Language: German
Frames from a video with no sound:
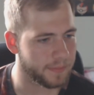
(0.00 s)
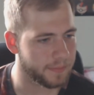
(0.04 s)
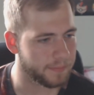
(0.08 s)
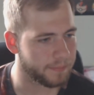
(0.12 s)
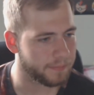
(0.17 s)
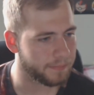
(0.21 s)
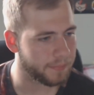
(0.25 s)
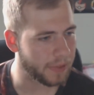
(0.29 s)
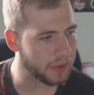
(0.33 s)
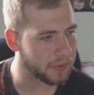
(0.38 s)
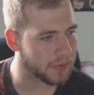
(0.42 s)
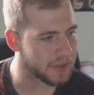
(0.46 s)

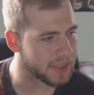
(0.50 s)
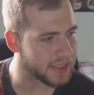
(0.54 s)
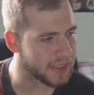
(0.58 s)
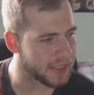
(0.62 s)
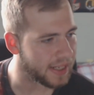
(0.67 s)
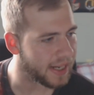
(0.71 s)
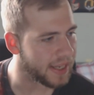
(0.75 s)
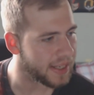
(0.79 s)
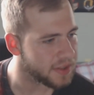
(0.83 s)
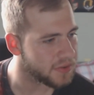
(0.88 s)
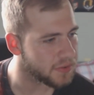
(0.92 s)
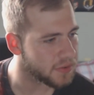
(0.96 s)
bei uns
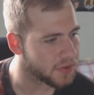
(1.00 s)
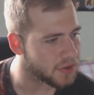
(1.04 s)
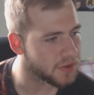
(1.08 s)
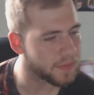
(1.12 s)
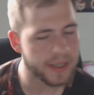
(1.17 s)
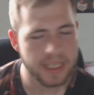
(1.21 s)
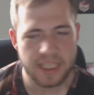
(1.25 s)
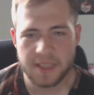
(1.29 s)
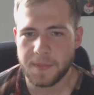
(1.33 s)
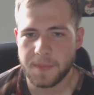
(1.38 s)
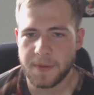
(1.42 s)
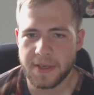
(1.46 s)
kleinen
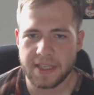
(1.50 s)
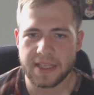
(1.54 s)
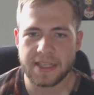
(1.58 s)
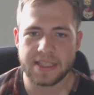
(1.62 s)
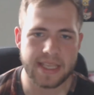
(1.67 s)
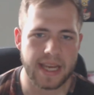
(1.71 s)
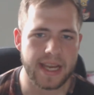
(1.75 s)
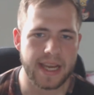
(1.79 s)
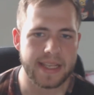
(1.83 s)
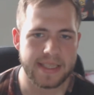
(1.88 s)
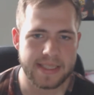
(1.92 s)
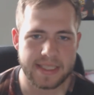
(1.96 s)
YouTubern, ich bin ja nicht
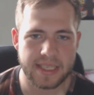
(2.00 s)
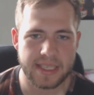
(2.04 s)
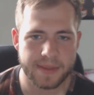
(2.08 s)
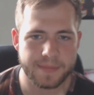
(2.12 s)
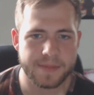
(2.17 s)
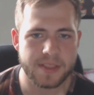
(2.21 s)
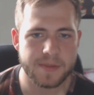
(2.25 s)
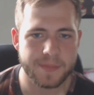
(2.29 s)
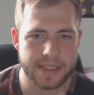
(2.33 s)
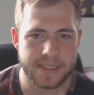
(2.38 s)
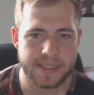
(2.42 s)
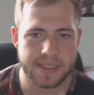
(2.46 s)
der Einzige, dem
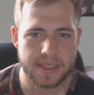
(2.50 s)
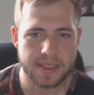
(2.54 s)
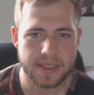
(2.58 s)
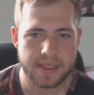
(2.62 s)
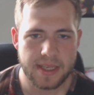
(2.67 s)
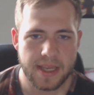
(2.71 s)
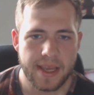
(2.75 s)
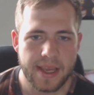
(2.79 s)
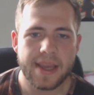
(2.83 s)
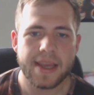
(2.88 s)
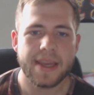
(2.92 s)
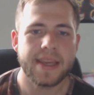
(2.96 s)
es passiert.
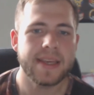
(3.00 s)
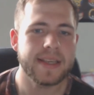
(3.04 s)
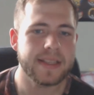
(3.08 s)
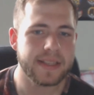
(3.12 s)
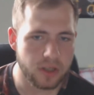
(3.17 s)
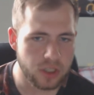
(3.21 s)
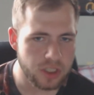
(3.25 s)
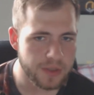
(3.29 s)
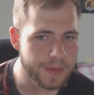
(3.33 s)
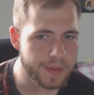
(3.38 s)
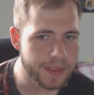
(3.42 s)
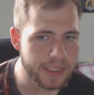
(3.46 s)
Ich
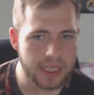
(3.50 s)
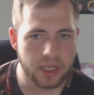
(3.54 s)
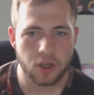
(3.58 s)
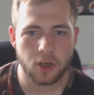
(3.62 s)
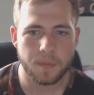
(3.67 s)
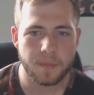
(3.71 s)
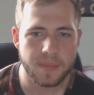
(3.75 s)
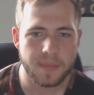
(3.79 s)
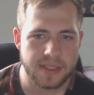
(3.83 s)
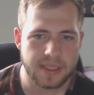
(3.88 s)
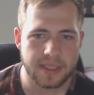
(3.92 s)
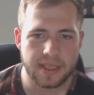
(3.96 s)
tausche mich ja auch
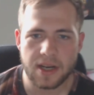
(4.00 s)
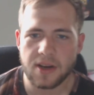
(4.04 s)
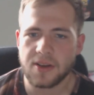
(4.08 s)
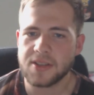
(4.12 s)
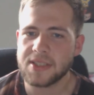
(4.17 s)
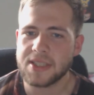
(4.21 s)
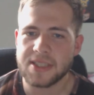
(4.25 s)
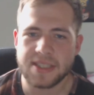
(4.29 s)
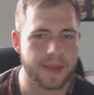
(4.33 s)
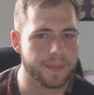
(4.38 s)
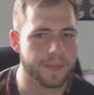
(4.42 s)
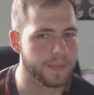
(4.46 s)
ein bisschen
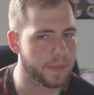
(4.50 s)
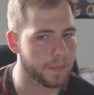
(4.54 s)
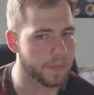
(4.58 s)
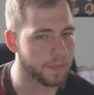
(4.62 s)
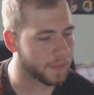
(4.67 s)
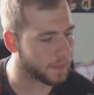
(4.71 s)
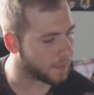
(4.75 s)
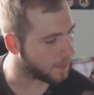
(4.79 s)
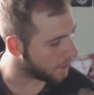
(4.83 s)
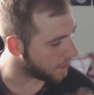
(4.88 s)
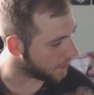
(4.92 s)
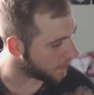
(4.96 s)
aus. Es gibt
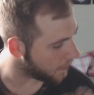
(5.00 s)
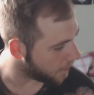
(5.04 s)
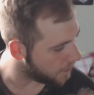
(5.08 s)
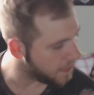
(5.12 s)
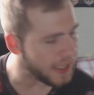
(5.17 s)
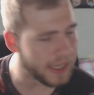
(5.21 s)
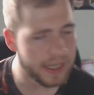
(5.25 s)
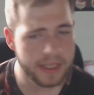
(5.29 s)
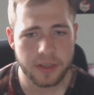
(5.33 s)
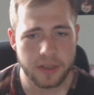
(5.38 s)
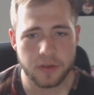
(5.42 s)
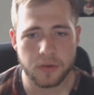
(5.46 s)

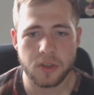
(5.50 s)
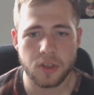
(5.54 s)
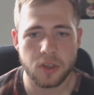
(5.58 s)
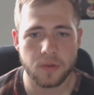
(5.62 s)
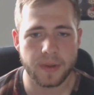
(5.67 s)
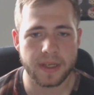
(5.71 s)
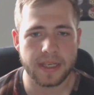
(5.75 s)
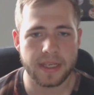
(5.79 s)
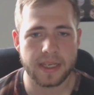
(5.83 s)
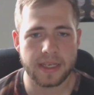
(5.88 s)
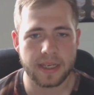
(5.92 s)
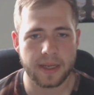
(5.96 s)
viele
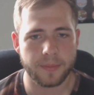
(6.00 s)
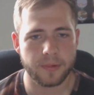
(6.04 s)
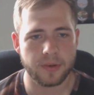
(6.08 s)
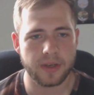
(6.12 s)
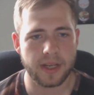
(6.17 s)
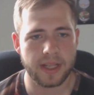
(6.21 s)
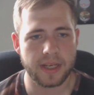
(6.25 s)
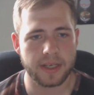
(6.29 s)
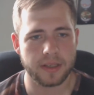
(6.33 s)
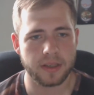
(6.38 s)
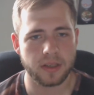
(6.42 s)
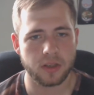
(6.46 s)
YouTuber, denen
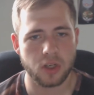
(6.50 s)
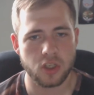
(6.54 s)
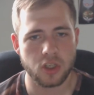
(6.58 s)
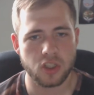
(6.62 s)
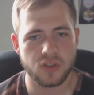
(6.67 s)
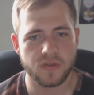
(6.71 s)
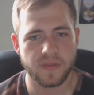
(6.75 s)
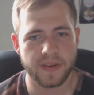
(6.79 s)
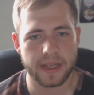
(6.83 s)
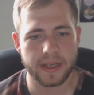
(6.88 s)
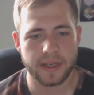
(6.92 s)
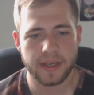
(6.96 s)
Abonnenten
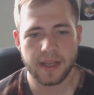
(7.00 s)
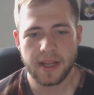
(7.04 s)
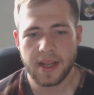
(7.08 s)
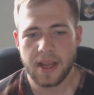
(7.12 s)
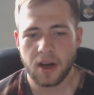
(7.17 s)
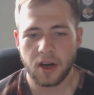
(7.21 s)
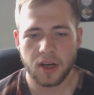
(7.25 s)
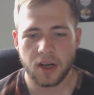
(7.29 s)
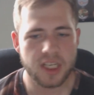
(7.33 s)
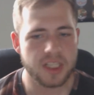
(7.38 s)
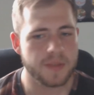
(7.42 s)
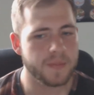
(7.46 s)
gelöscht werden.
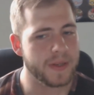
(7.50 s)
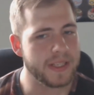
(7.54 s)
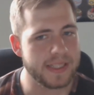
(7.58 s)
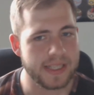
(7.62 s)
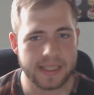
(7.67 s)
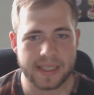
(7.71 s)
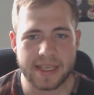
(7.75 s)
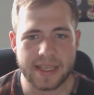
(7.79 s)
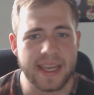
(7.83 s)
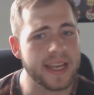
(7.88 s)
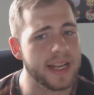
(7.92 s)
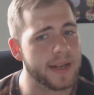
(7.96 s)
Und es
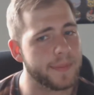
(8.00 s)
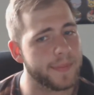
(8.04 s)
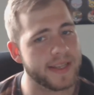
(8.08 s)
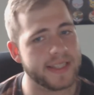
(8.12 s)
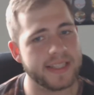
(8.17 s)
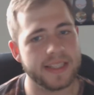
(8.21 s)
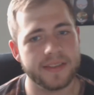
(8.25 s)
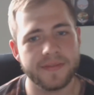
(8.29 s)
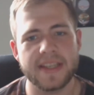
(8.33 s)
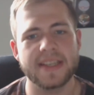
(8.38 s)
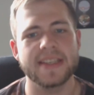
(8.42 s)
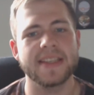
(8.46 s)
passiert
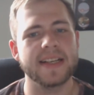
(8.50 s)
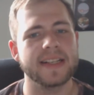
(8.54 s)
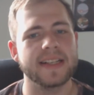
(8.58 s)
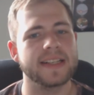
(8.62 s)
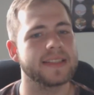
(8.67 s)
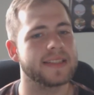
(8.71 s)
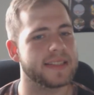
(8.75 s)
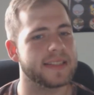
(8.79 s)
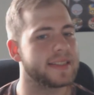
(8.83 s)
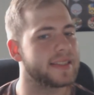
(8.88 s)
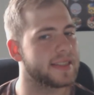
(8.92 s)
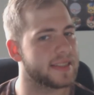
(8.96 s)
regelmäßig. Wie gesagt,
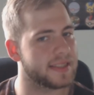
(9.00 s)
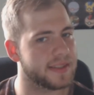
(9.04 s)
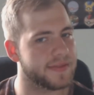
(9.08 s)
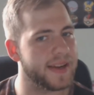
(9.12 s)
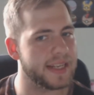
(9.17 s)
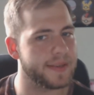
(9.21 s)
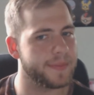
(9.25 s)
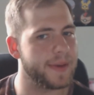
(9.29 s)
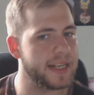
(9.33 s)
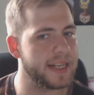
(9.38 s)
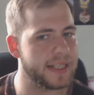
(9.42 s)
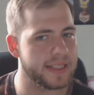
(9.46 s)
das ist das
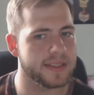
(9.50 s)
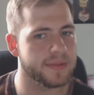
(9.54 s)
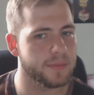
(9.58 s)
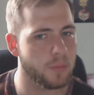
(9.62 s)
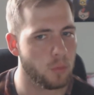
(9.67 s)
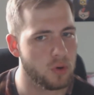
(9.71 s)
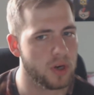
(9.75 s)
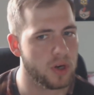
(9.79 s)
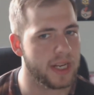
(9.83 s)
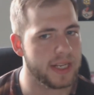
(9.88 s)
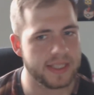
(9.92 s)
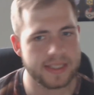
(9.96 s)
zweite Mal diesen
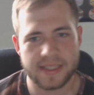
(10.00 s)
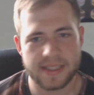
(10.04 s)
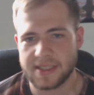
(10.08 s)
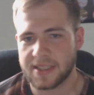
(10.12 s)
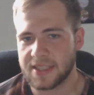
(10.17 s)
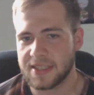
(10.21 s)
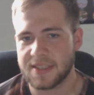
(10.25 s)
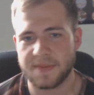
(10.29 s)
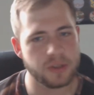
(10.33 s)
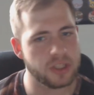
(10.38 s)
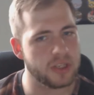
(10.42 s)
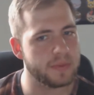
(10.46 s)
Monat. Das ist
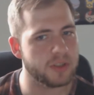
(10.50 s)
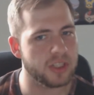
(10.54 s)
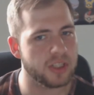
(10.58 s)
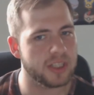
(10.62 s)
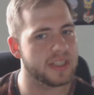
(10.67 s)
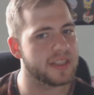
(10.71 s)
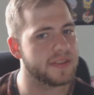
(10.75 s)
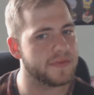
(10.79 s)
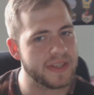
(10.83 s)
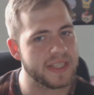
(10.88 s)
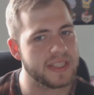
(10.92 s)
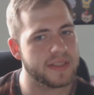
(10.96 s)
jetzt bestimmt schon
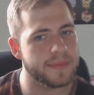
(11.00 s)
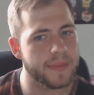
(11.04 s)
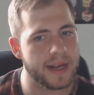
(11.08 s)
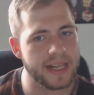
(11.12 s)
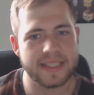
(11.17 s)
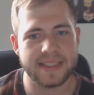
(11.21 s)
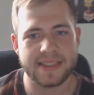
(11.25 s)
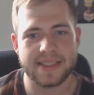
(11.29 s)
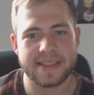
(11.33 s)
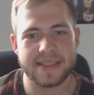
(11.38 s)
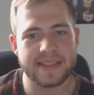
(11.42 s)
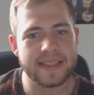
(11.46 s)
das vierte Mal
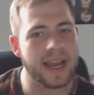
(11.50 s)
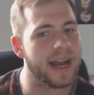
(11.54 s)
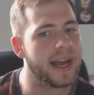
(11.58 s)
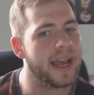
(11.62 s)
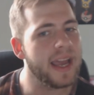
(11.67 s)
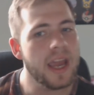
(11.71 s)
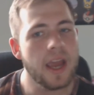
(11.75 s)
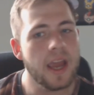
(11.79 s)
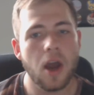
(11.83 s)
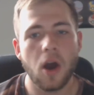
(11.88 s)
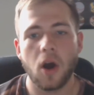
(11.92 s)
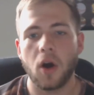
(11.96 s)
dieses Jahr.
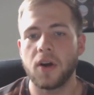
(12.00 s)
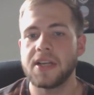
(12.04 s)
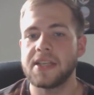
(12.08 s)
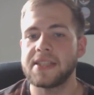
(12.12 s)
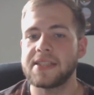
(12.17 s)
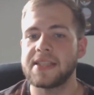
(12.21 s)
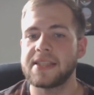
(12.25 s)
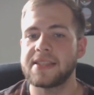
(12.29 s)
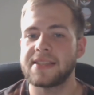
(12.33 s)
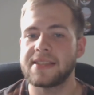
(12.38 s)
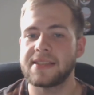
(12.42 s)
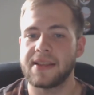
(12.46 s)
Und es
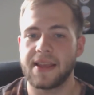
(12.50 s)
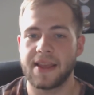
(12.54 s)
ist